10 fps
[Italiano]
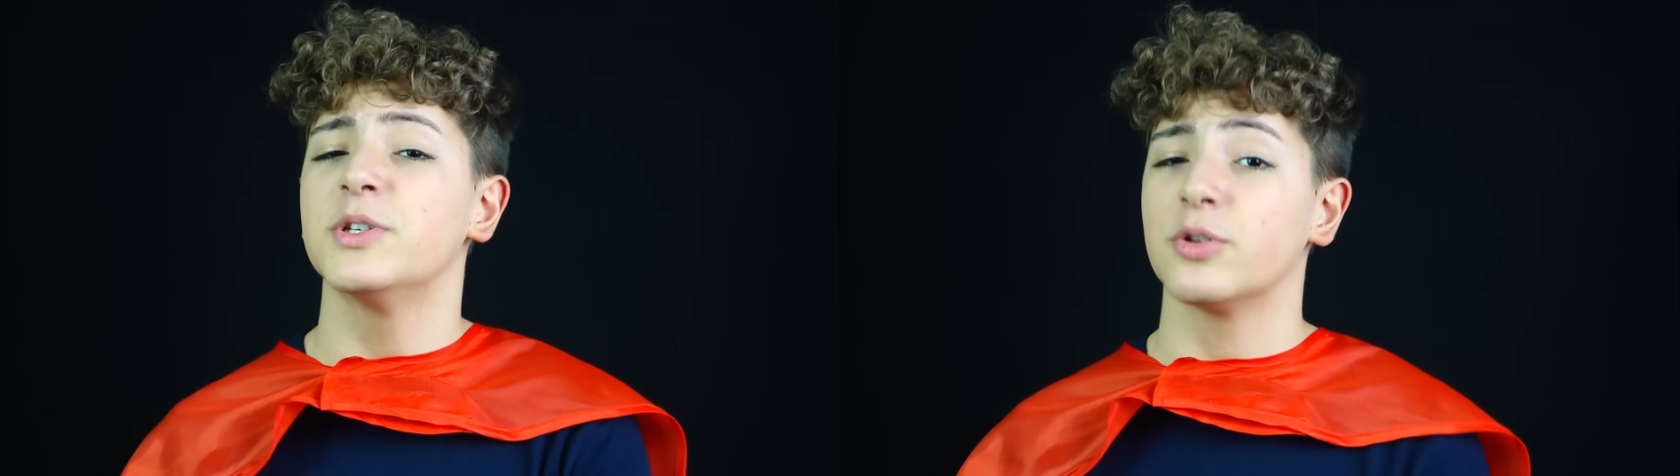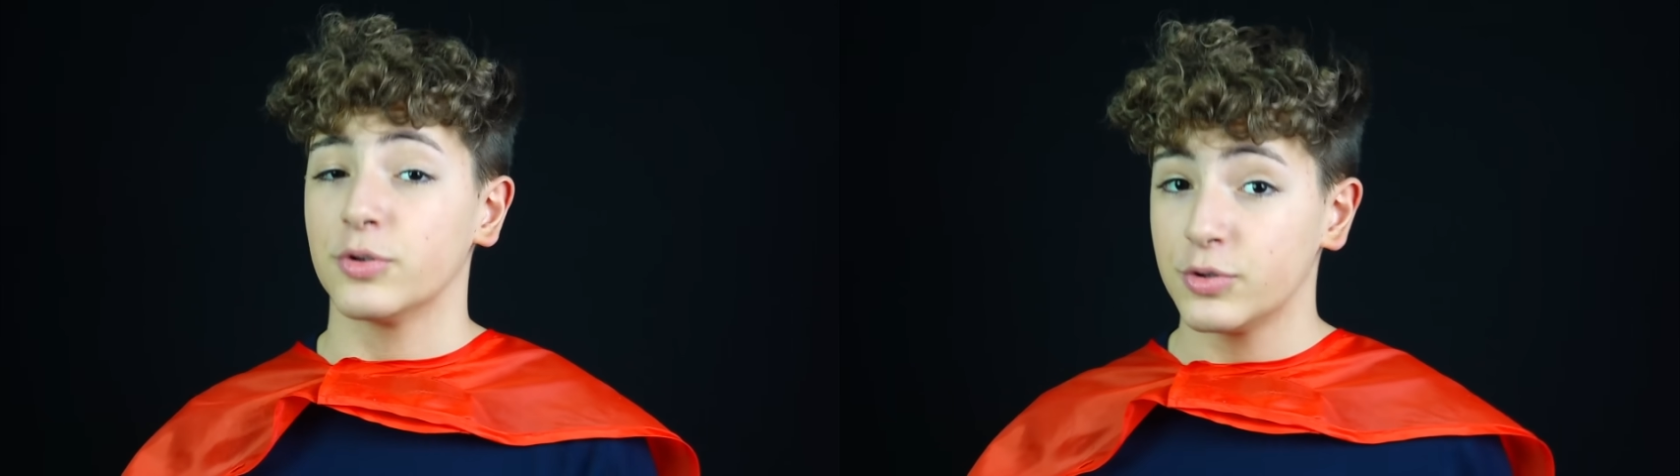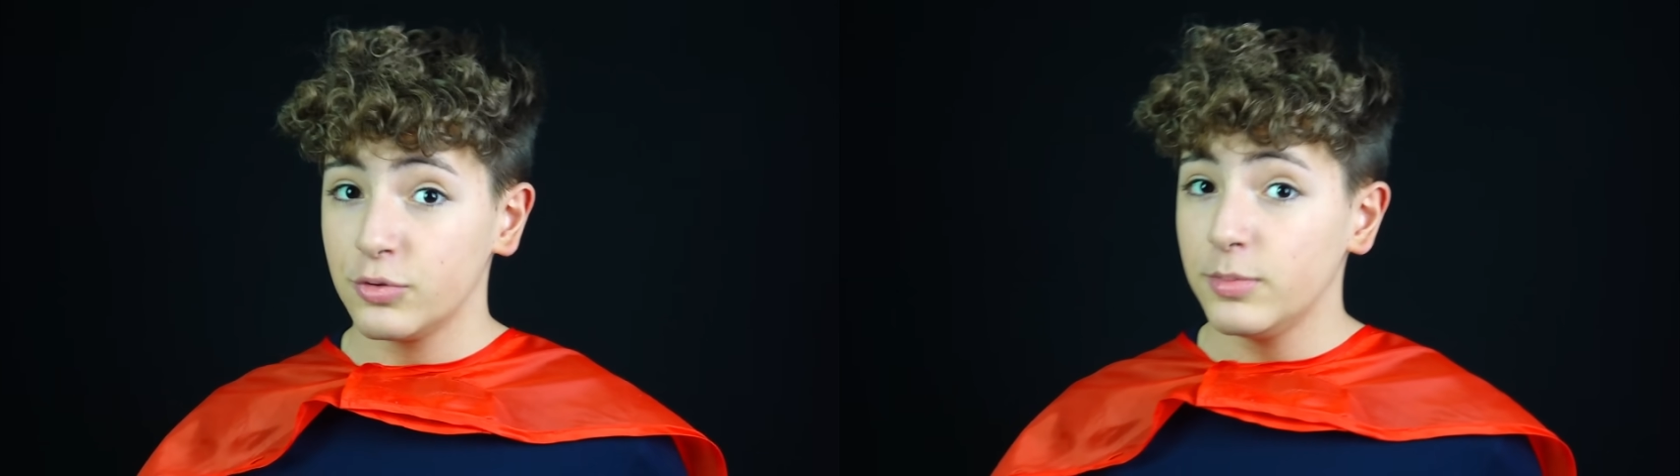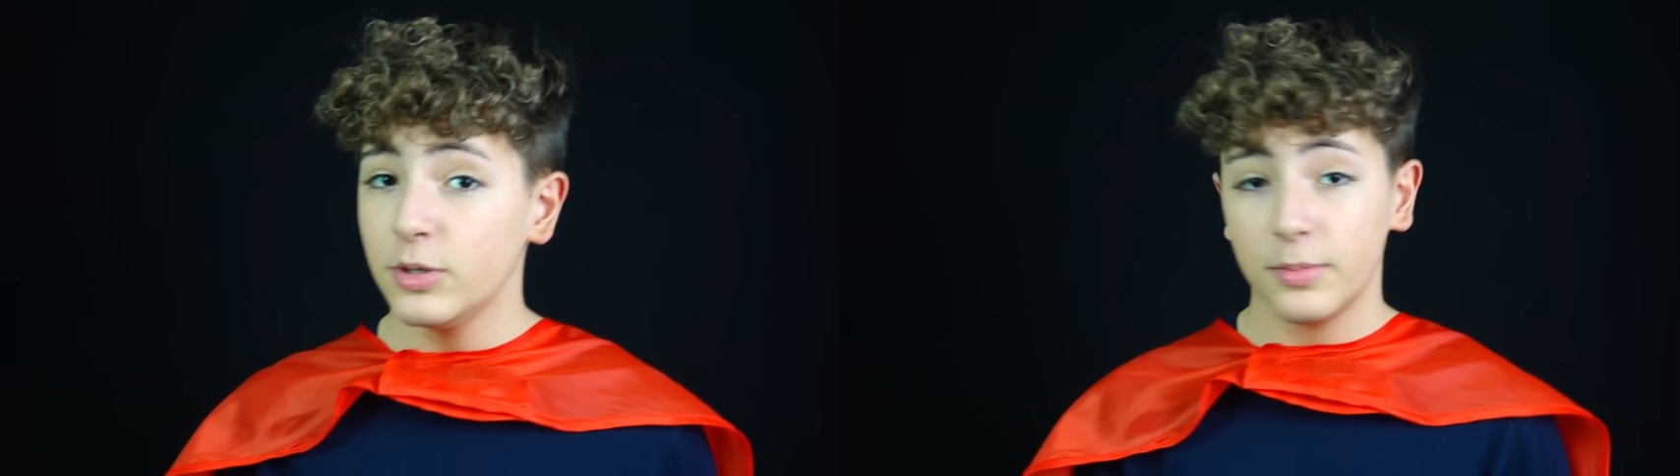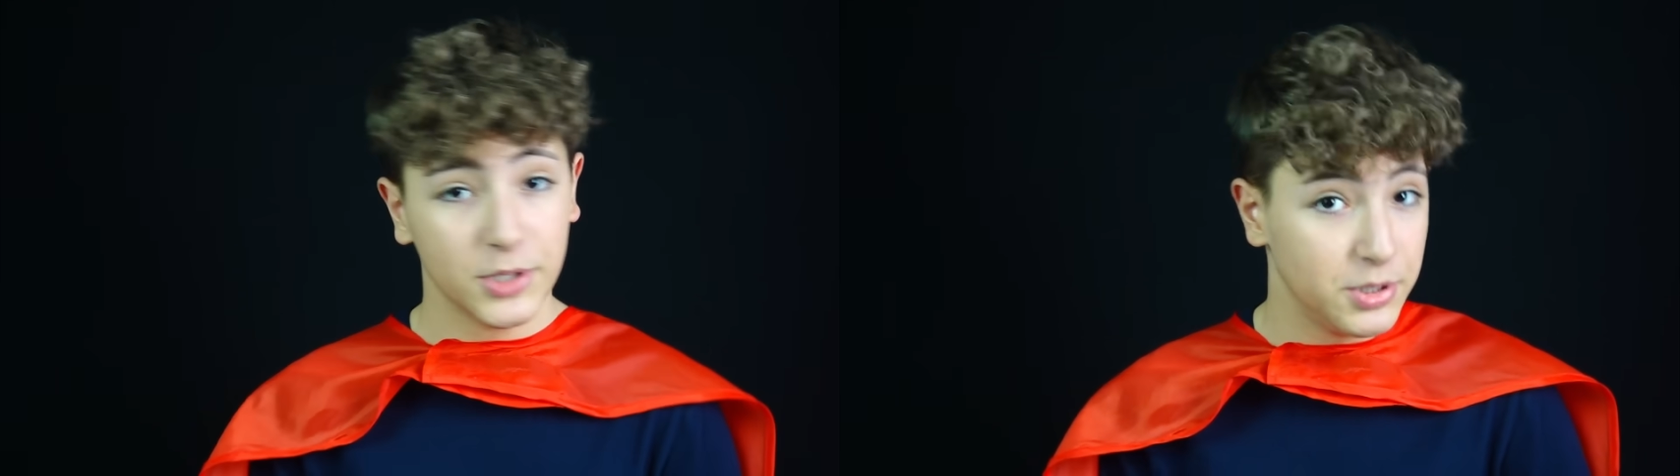sono
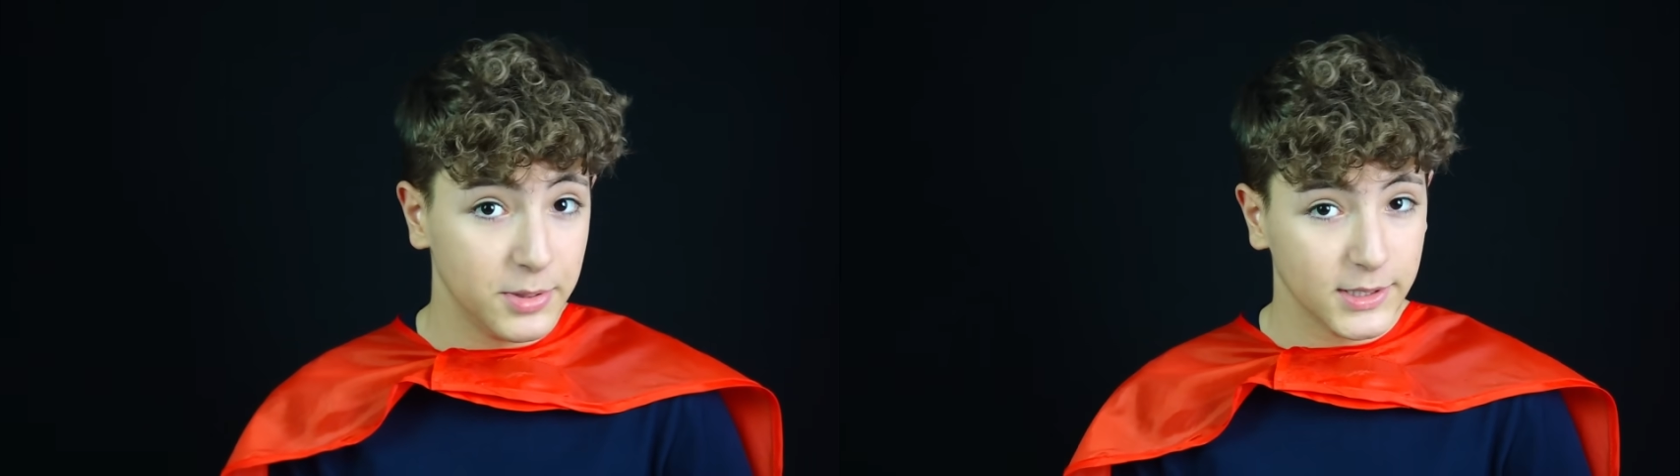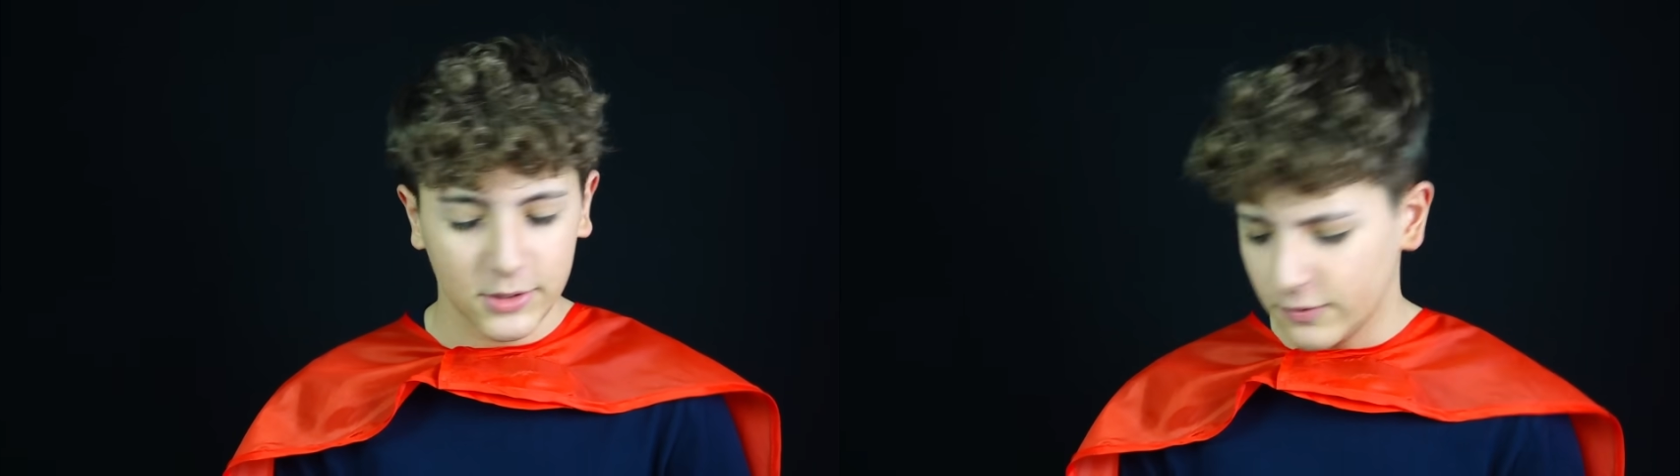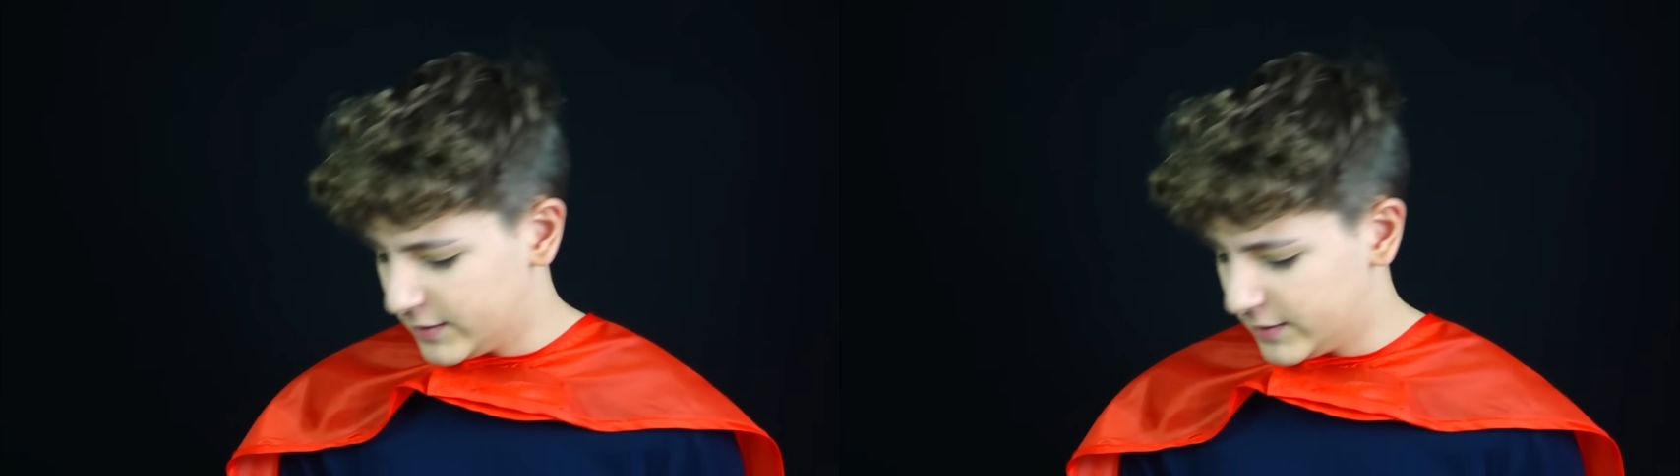subito precipitato a